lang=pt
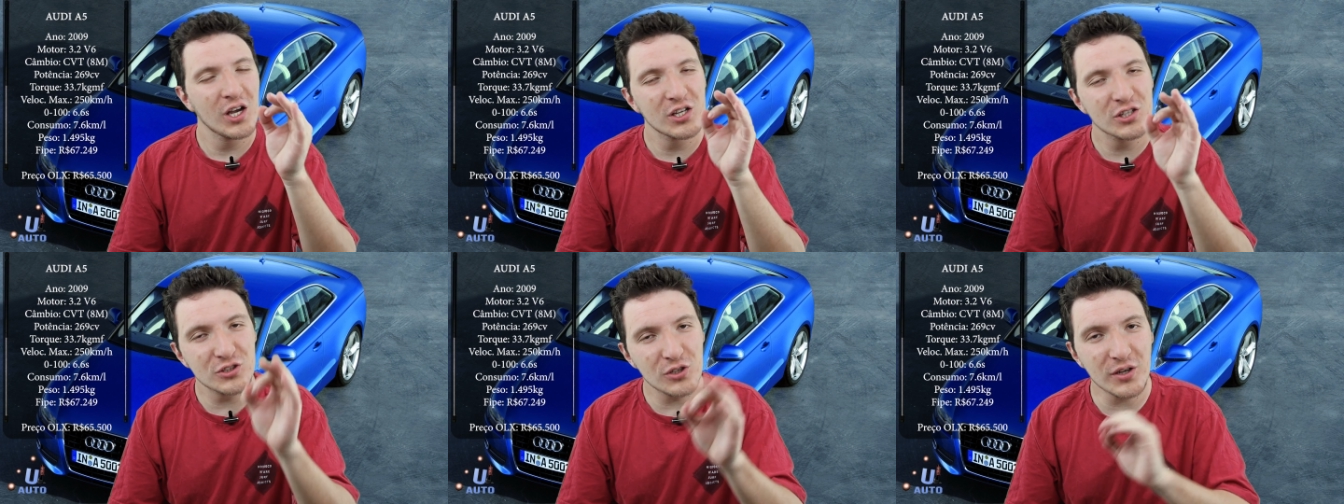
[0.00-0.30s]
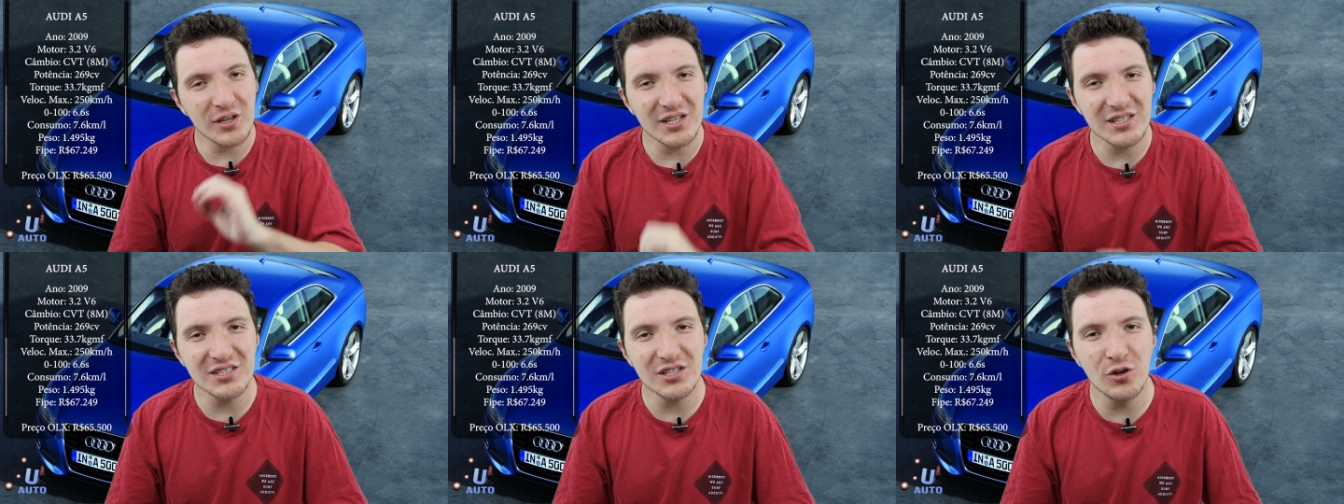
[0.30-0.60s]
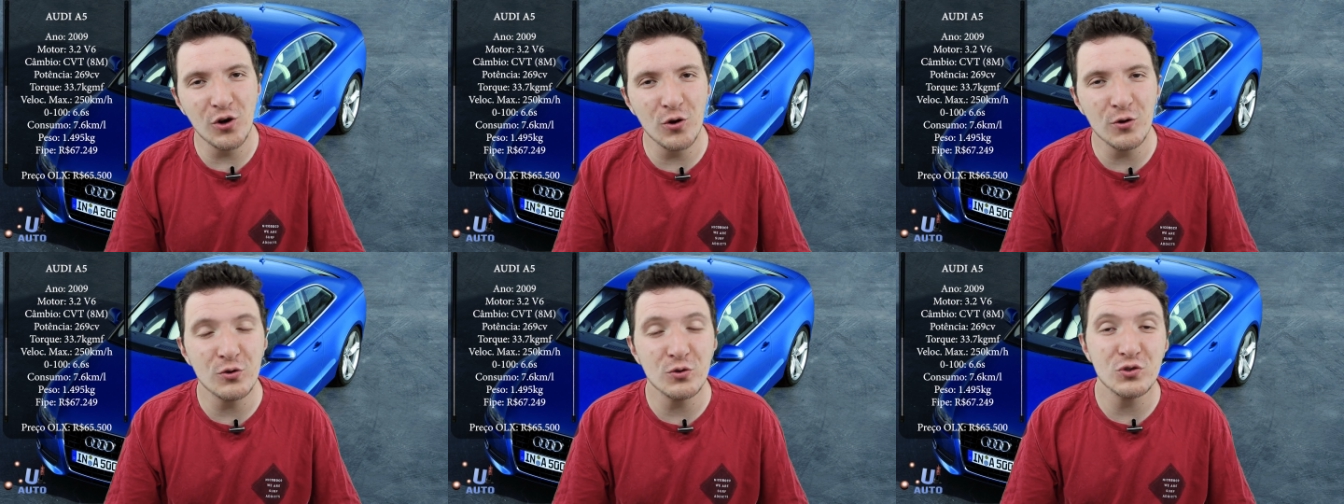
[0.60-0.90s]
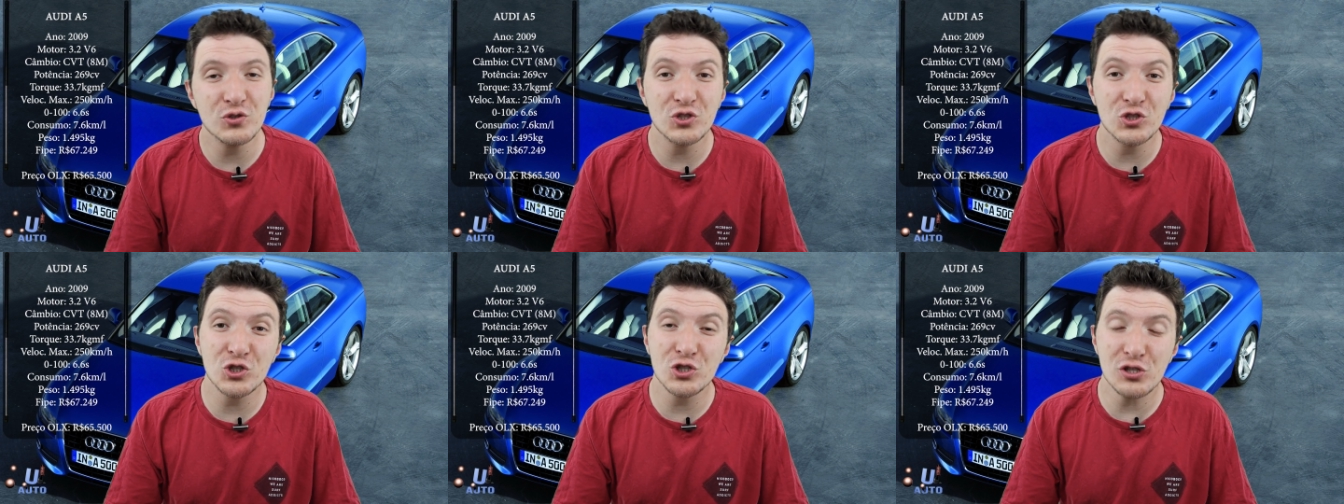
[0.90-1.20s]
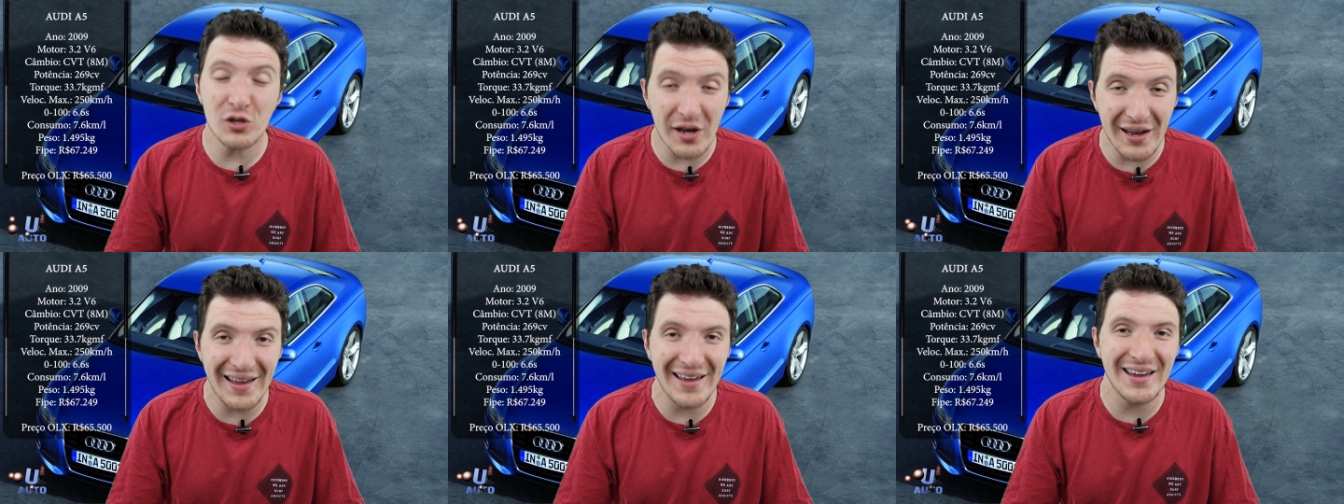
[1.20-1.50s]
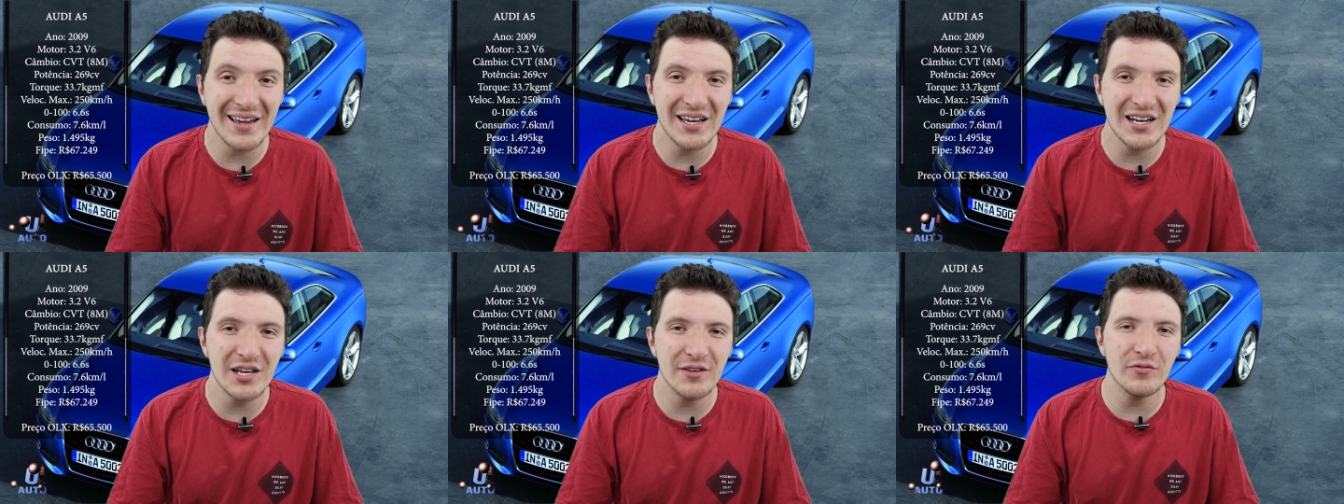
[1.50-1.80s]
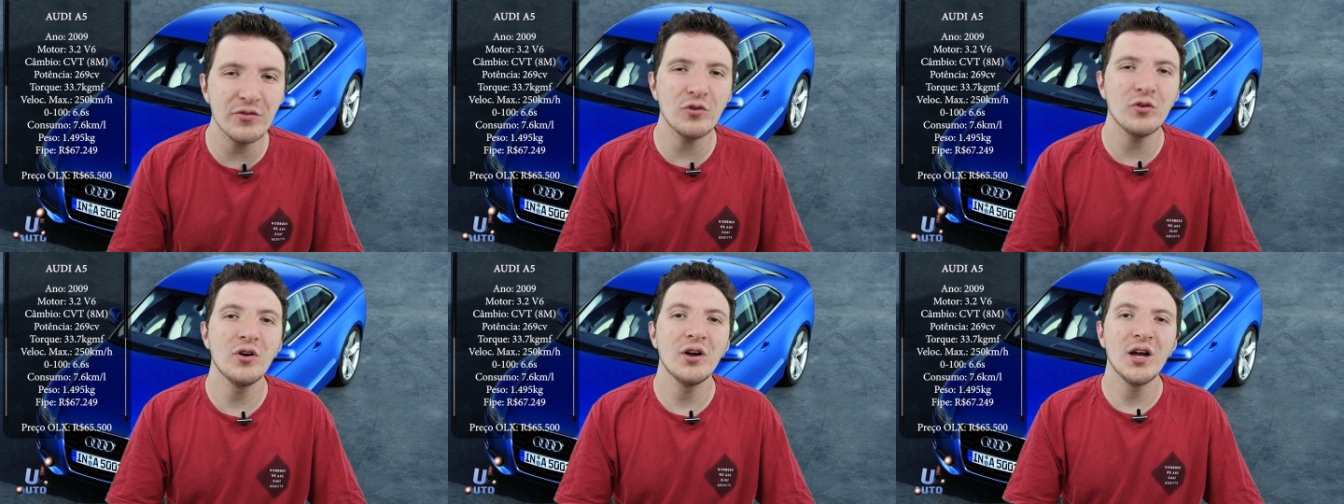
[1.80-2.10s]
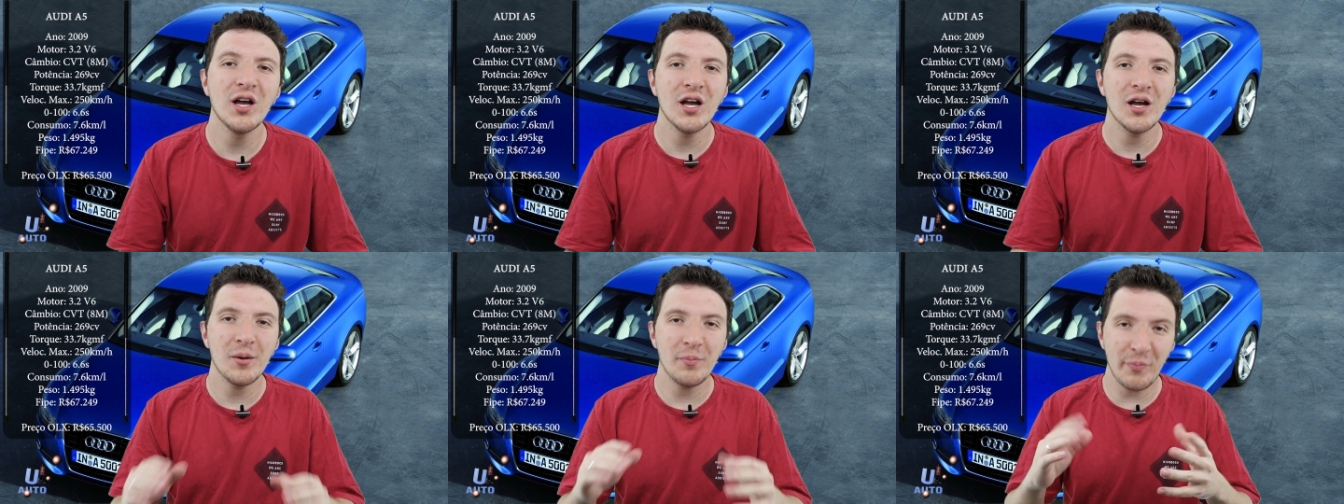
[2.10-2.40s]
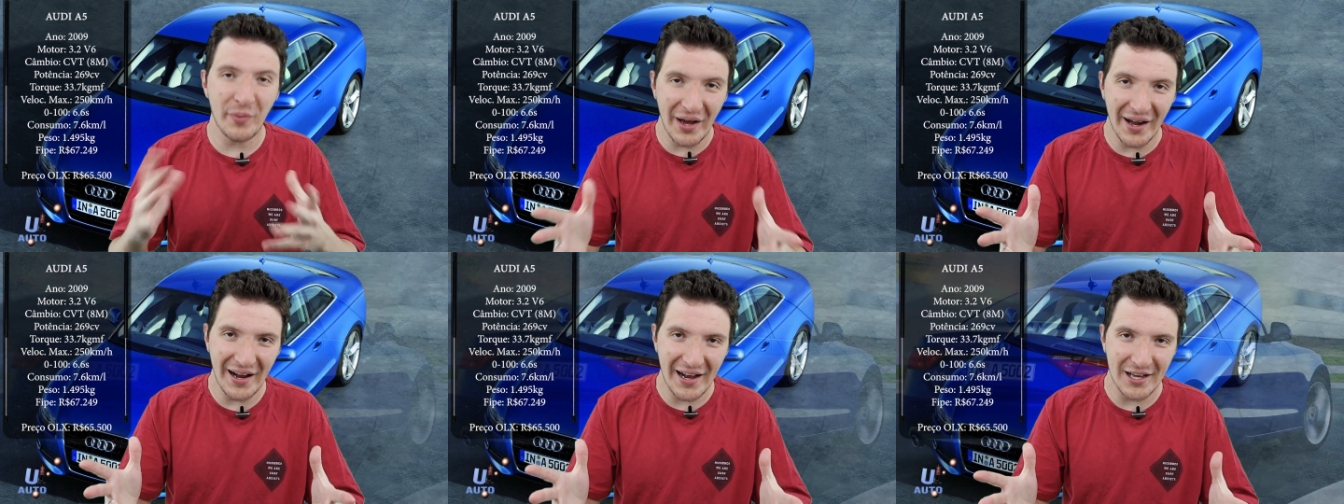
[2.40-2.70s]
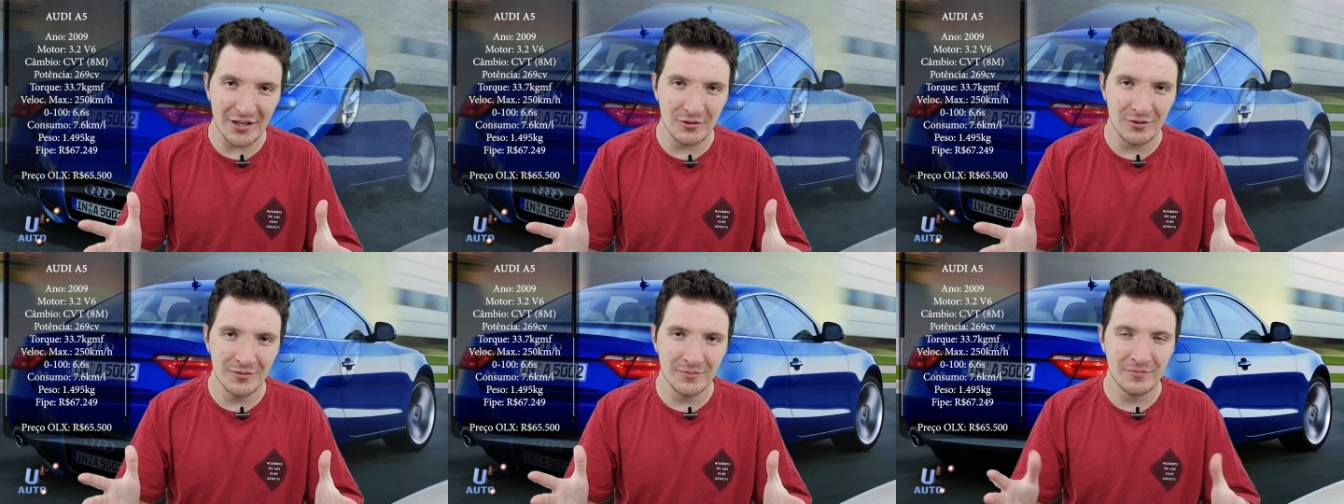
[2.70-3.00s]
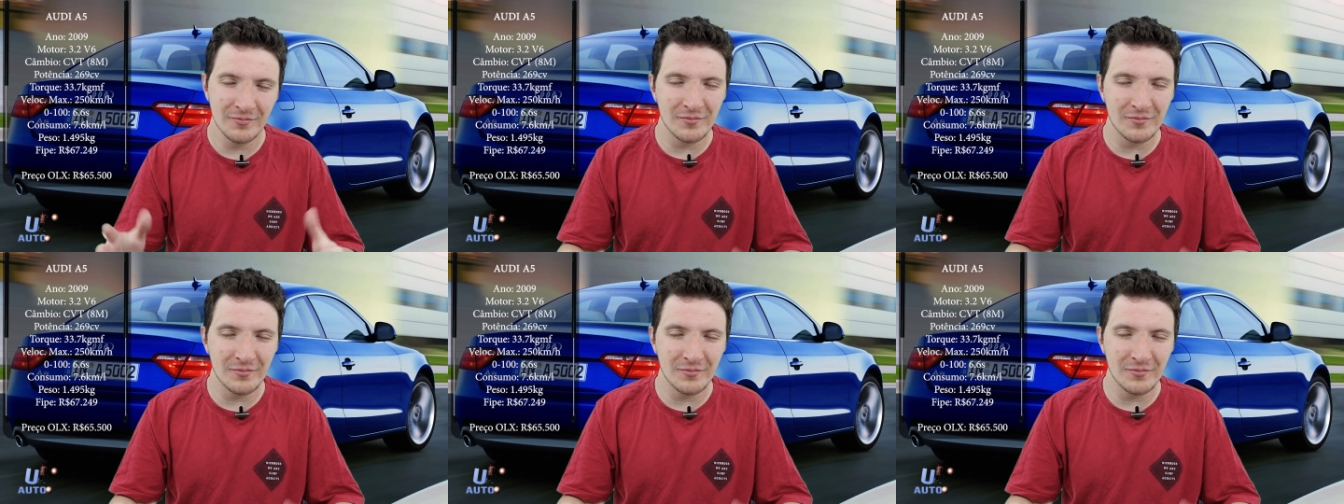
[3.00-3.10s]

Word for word: Só que esse ronco só é incrível parado.